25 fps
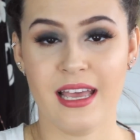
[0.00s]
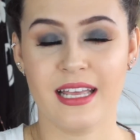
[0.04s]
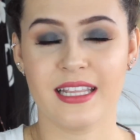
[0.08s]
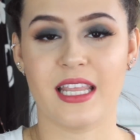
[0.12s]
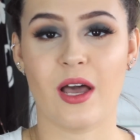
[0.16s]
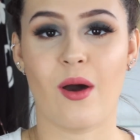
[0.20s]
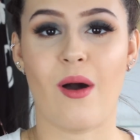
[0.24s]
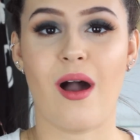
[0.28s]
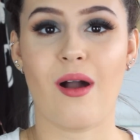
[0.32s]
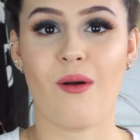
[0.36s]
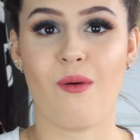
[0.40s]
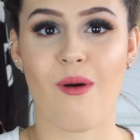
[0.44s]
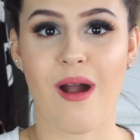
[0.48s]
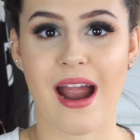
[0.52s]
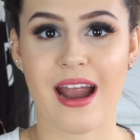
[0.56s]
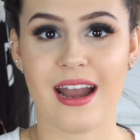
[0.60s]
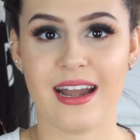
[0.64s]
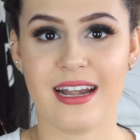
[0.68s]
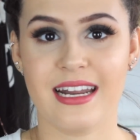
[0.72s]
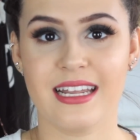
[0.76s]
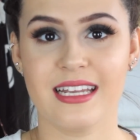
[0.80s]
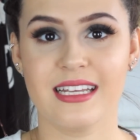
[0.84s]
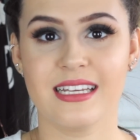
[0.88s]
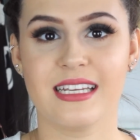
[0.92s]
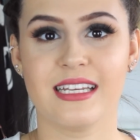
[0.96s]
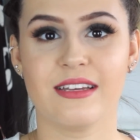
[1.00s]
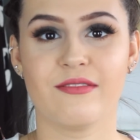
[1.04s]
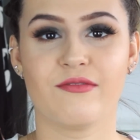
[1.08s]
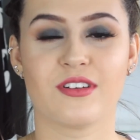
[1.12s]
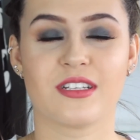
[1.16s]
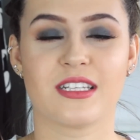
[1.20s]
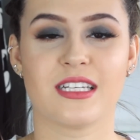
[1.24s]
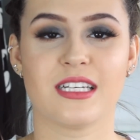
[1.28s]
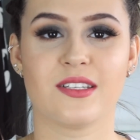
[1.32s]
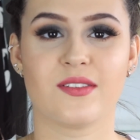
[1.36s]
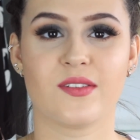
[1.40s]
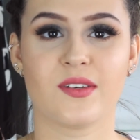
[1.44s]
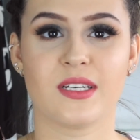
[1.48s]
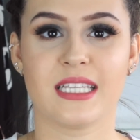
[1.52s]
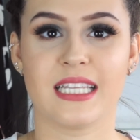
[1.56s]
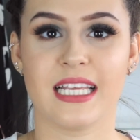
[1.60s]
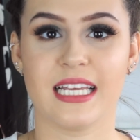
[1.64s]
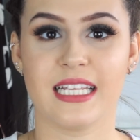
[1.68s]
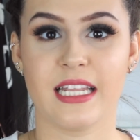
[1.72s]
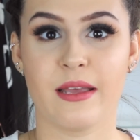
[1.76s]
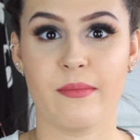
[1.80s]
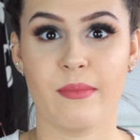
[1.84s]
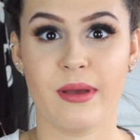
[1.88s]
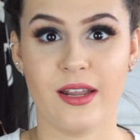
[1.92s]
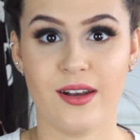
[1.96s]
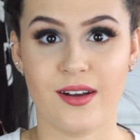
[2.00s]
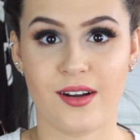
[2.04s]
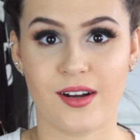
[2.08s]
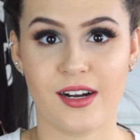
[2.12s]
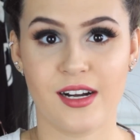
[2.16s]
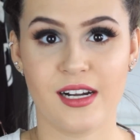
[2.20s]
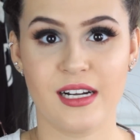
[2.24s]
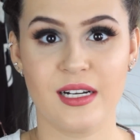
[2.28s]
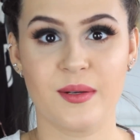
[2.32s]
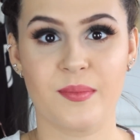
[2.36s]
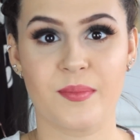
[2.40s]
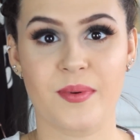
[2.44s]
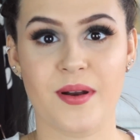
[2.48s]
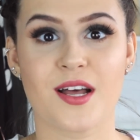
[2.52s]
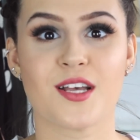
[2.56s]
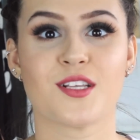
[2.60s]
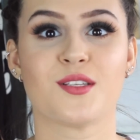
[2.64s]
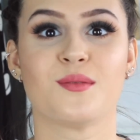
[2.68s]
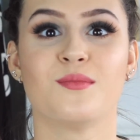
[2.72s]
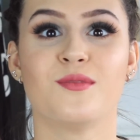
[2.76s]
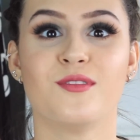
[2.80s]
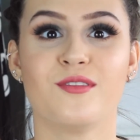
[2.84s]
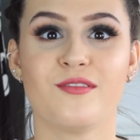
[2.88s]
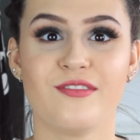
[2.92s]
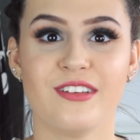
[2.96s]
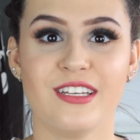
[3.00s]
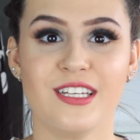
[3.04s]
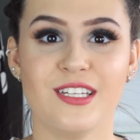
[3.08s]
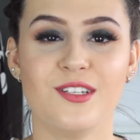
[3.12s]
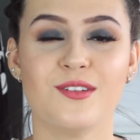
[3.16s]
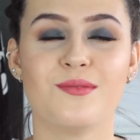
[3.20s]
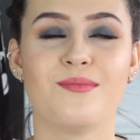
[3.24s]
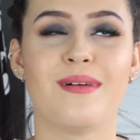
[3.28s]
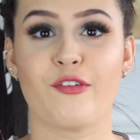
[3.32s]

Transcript: Então aguardem que vocês vão entender melhor no próximo vídeo.